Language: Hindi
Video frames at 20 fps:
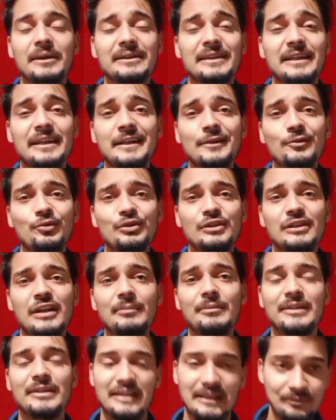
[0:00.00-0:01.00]
आप पढ़ते हैं तो
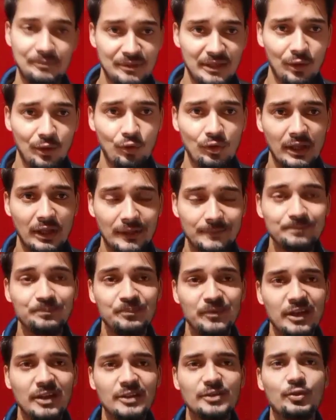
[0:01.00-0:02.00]
इसका मतलब क्या होता है